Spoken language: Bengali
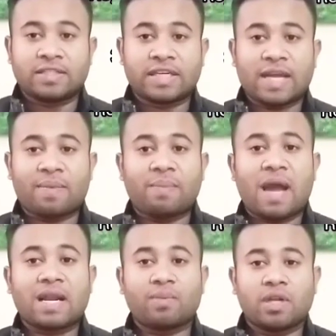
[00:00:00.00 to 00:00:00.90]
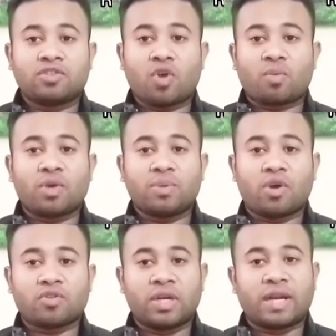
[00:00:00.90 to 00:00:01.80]
যেটা আমরা বাংলায় বলি জন্ম
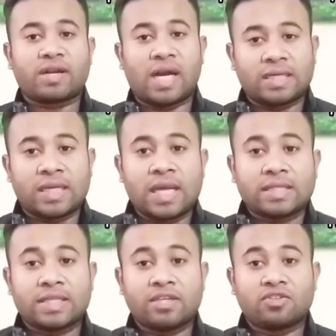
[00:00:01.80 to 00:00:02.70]
নিবন্ধনের কার্ড সেই